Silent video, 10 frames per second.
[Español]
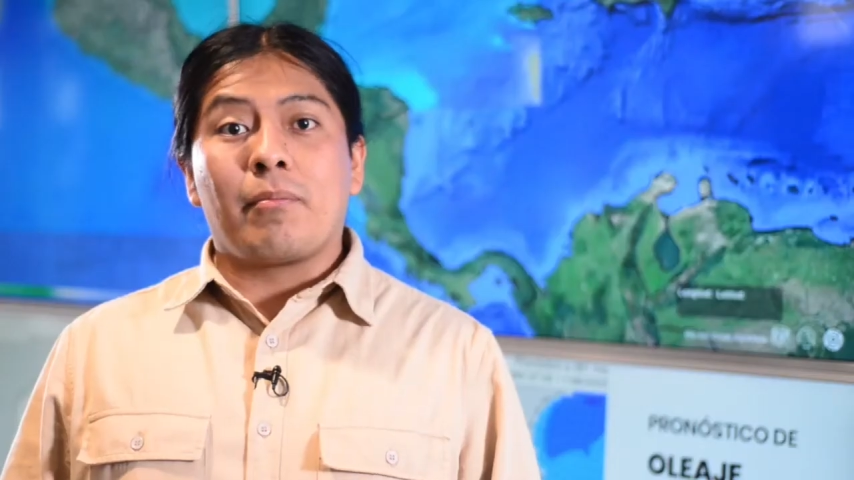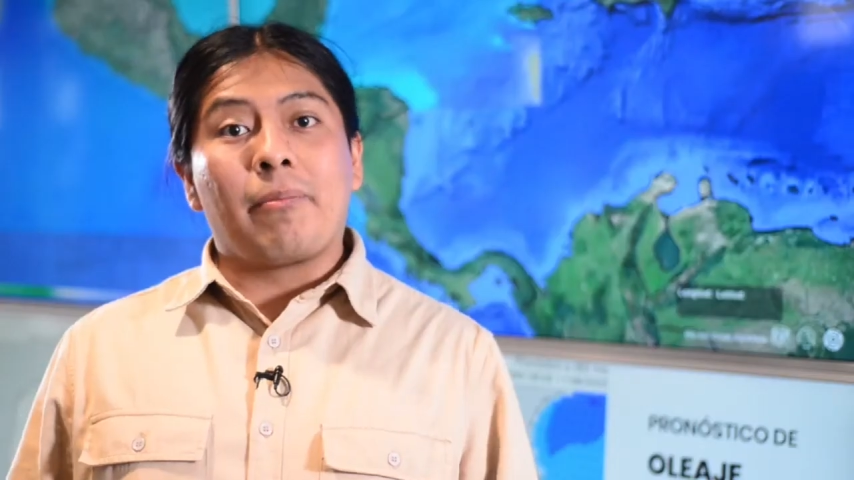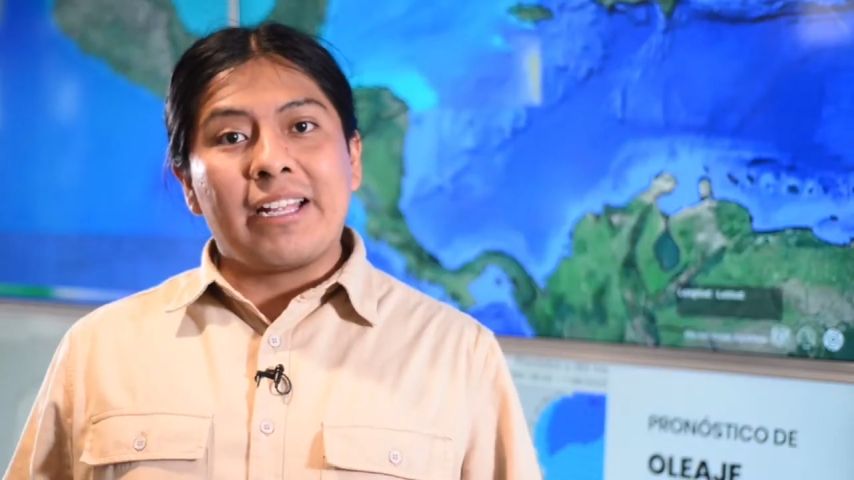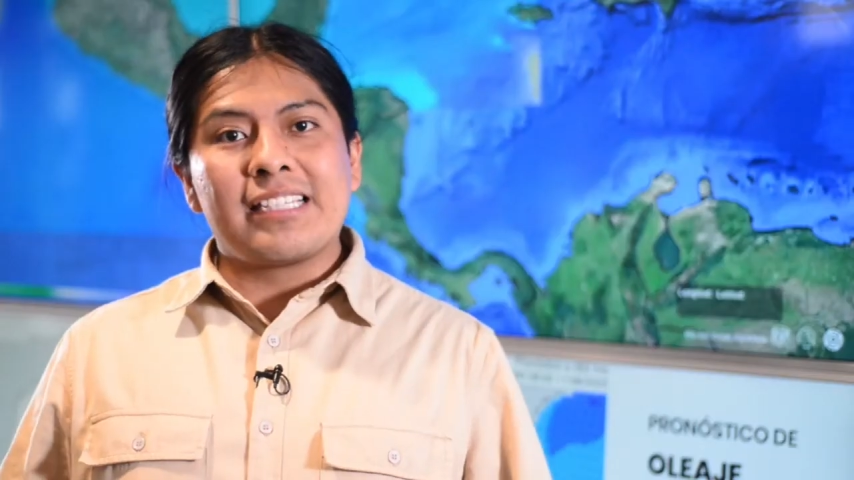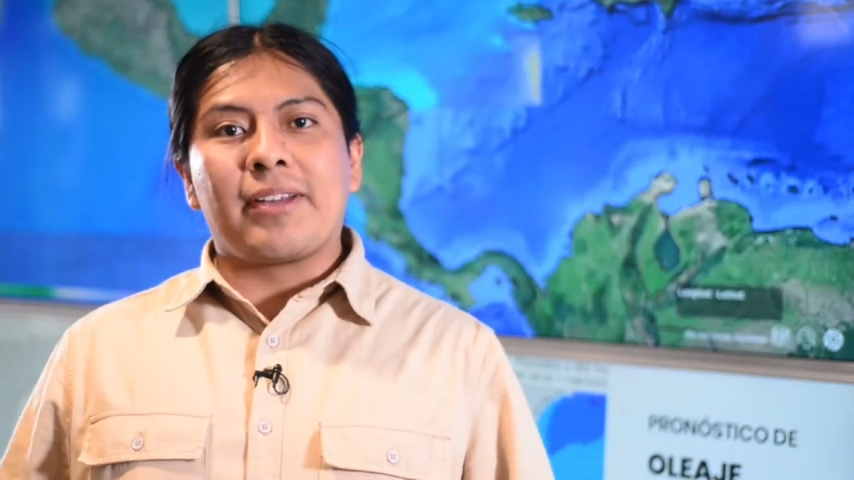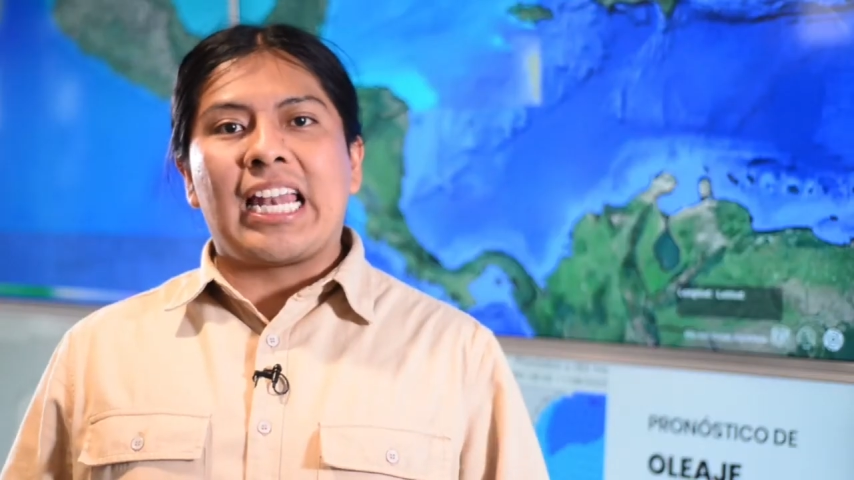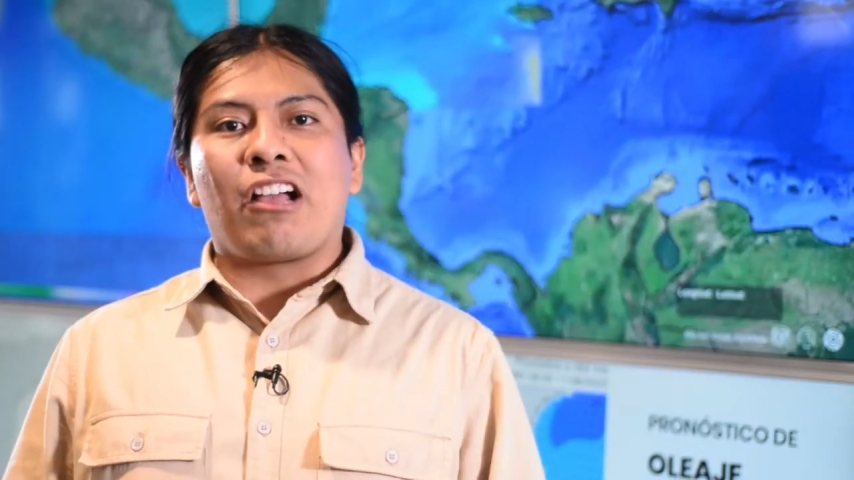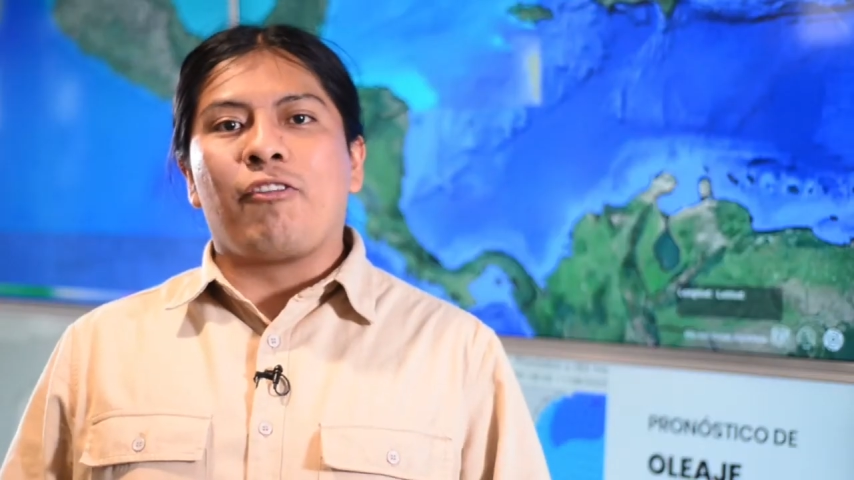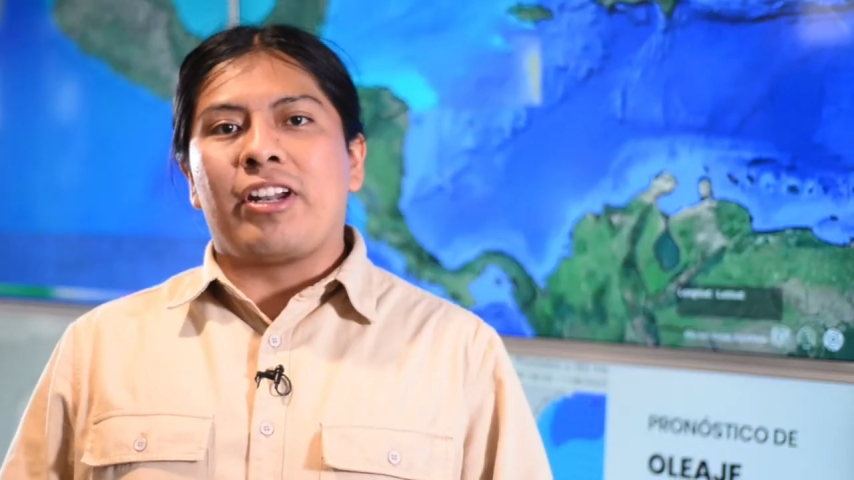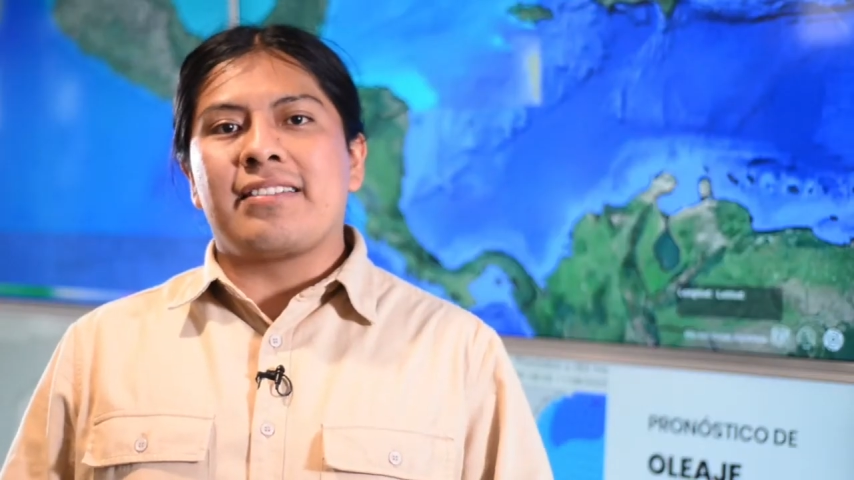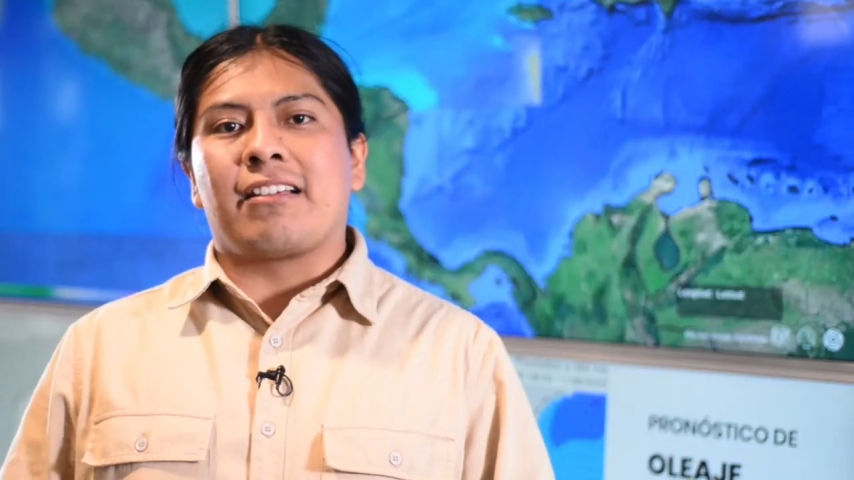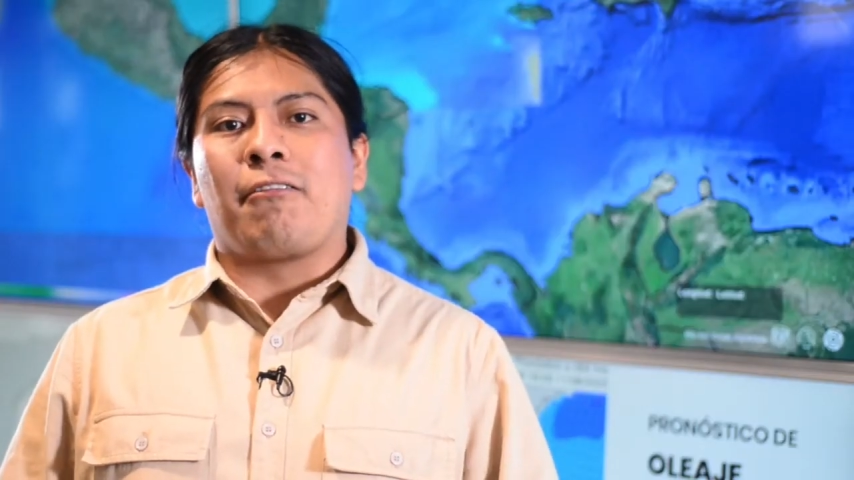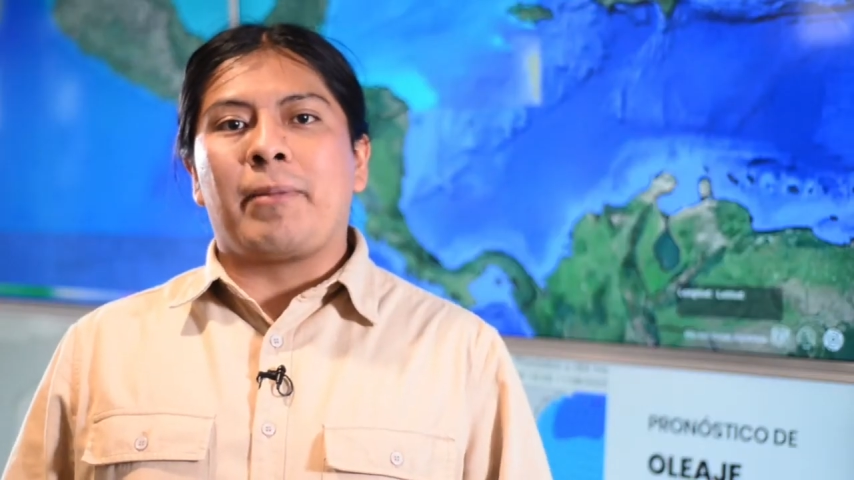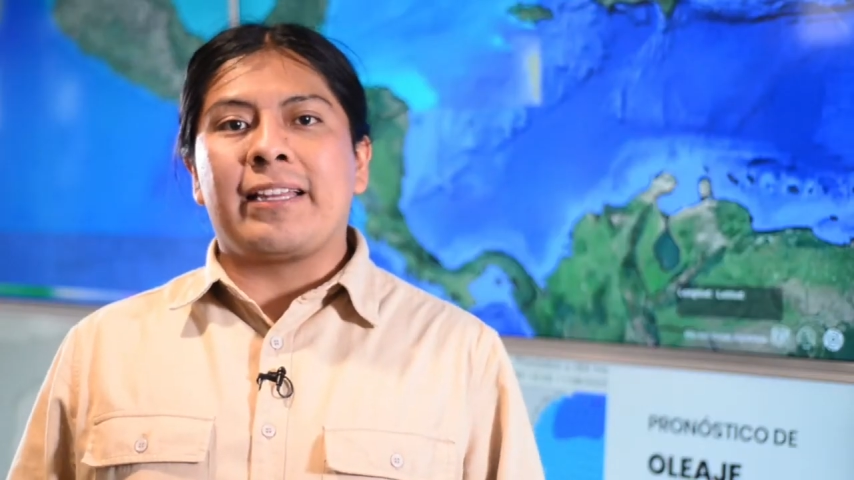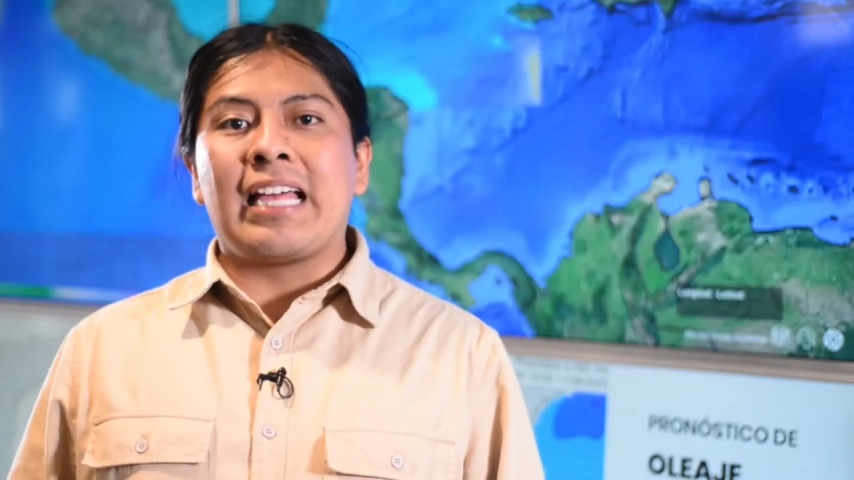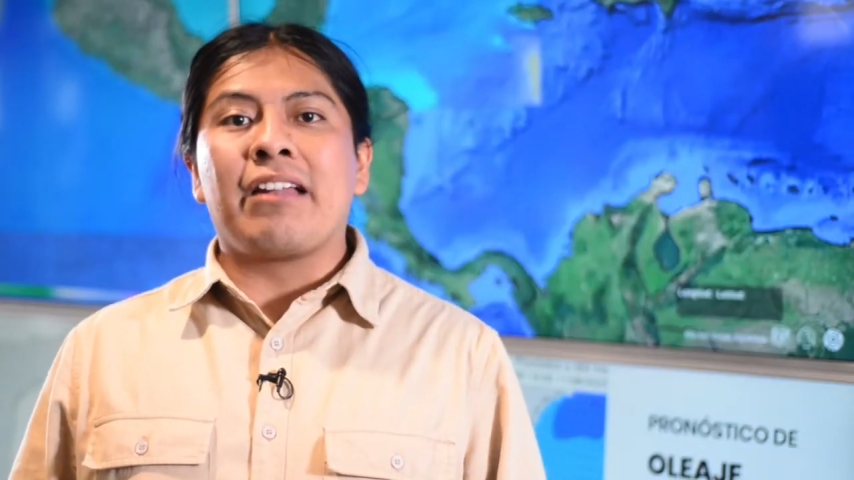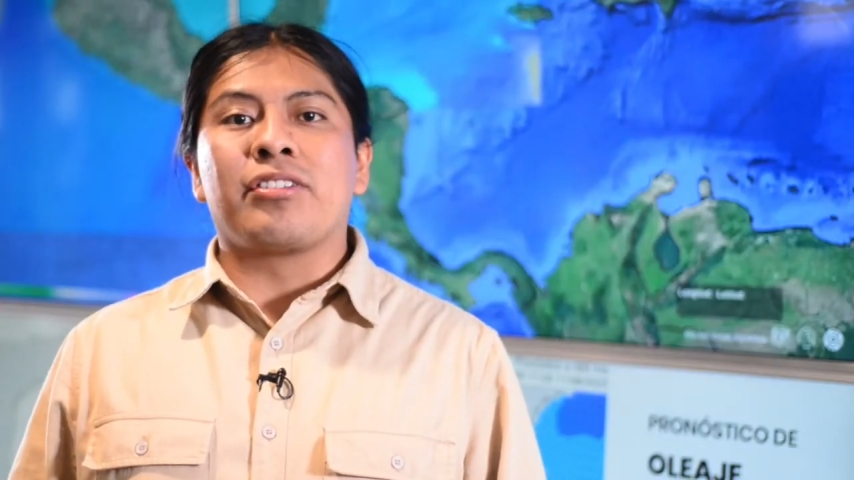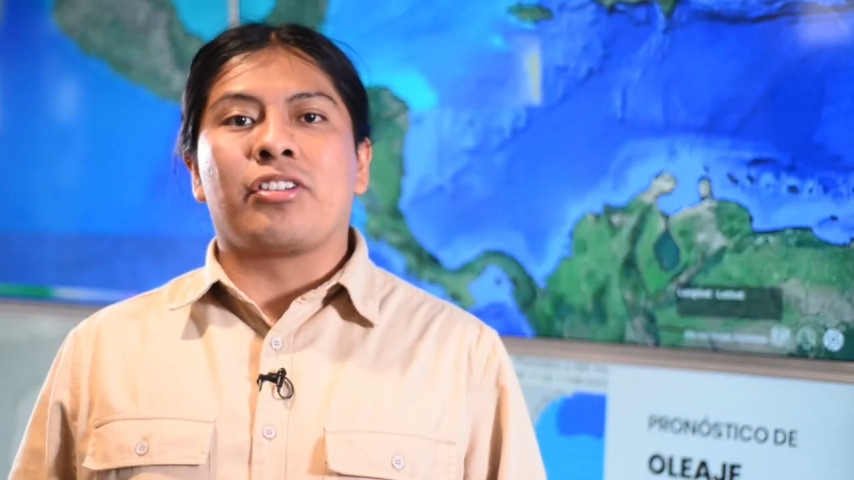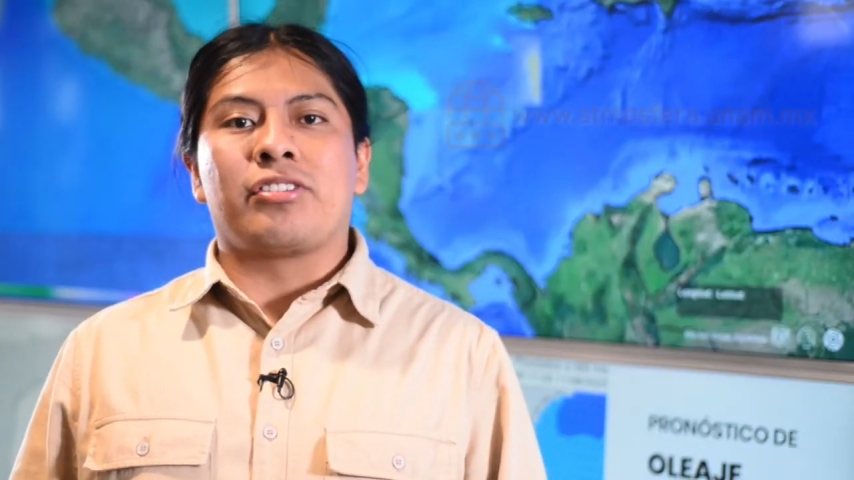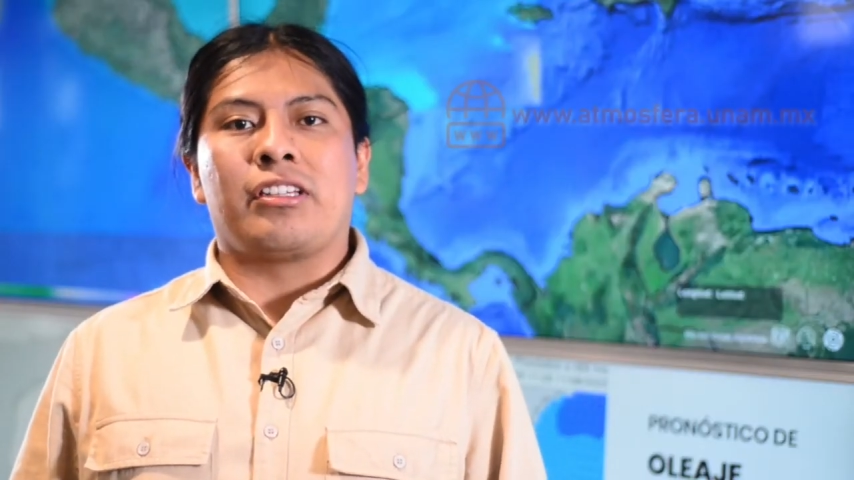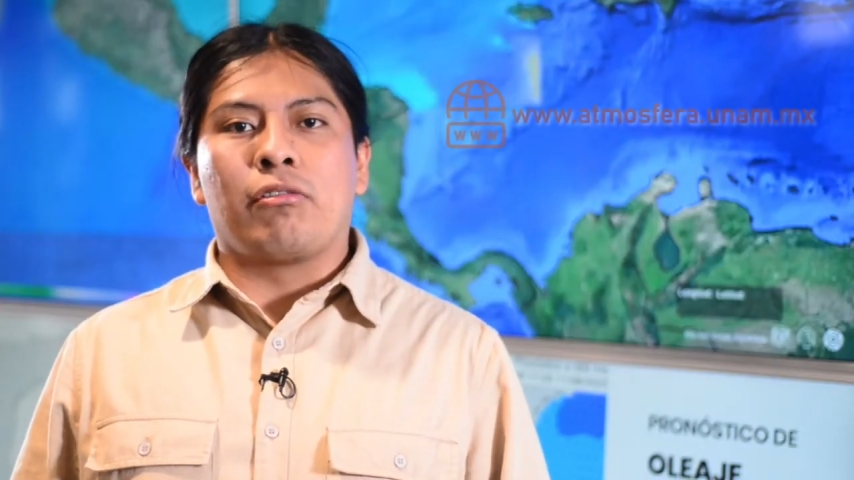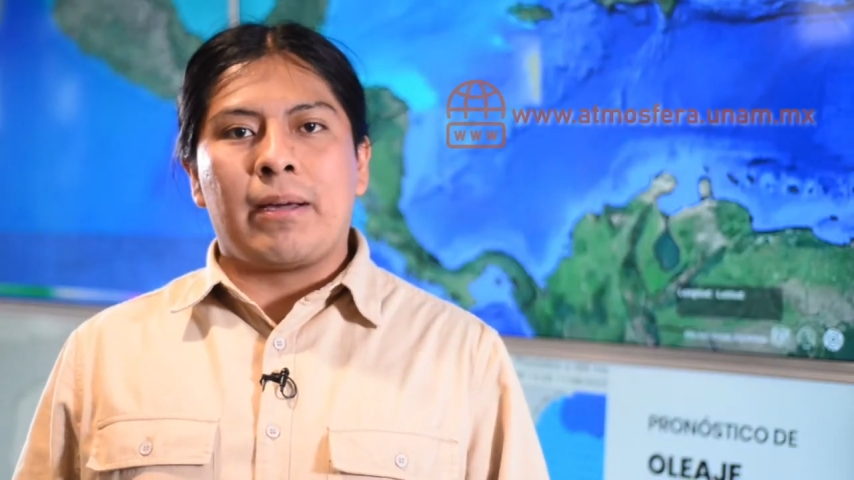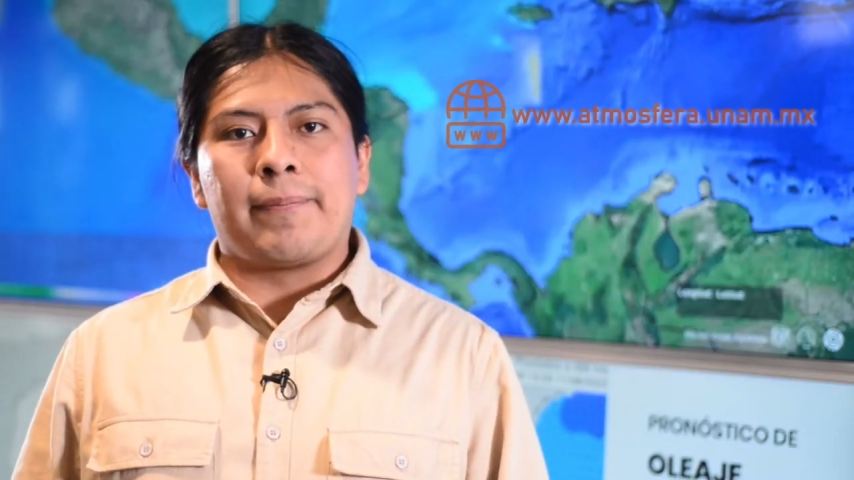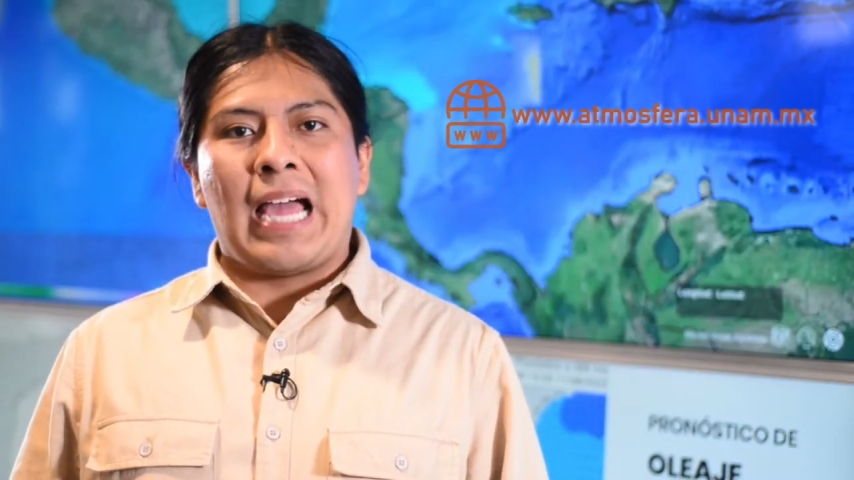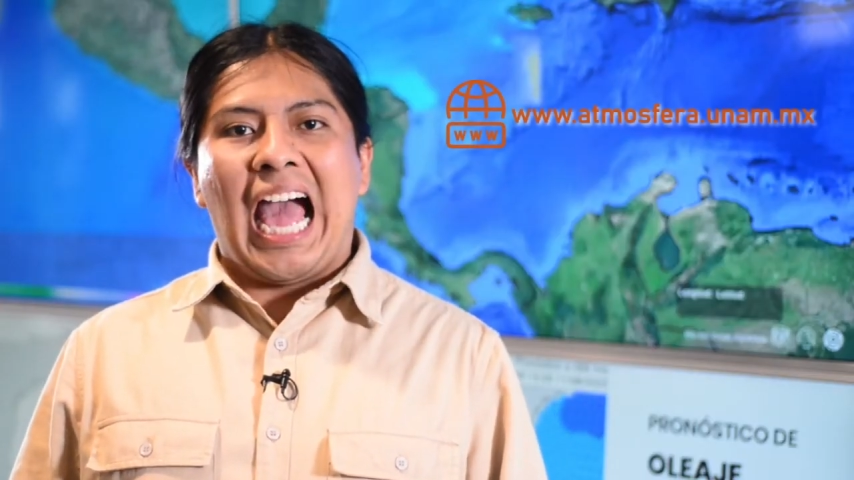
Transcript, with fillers: Puedes ver la conferencia completa en nuestro sitio web